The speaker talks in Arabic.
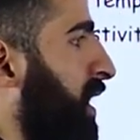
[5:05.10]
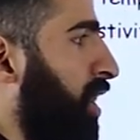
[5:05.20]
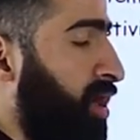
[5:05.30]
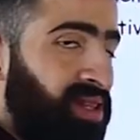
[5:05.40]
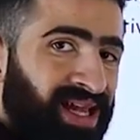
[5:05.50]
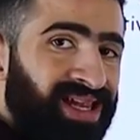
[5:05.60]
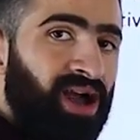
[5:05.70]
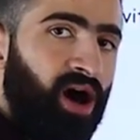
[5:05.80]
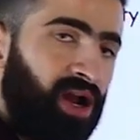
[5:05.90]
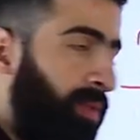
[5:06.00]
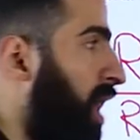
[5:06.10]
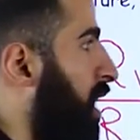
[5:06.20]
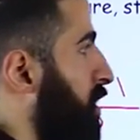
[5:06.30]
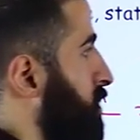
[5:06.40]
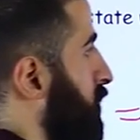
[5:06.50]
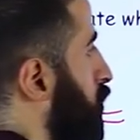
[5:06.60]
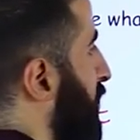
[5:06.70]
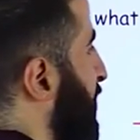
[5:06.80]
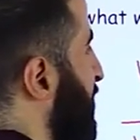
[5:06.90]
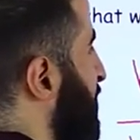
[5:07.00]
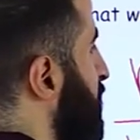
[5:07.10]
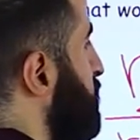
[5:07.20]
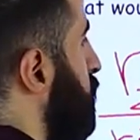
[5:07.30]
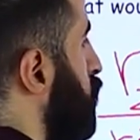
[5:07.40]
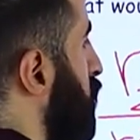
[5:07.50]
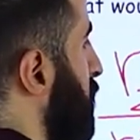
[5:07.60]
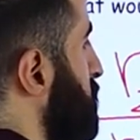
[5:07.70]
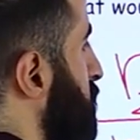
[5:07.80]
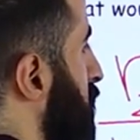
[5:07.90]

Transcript: الار الثانيه 4 ار لان هو لك انكريس 4 تايمز